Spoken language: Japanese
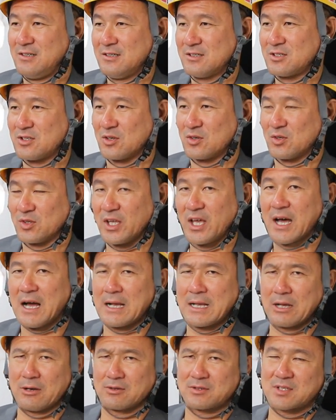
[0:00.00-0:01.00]
そのね
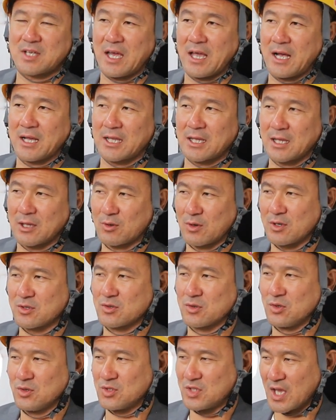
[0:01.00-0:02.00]
ハケの使い方だとか
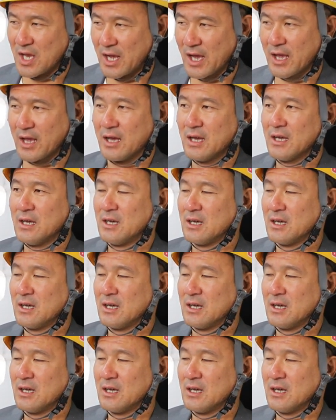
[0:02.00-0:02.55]
そういう世界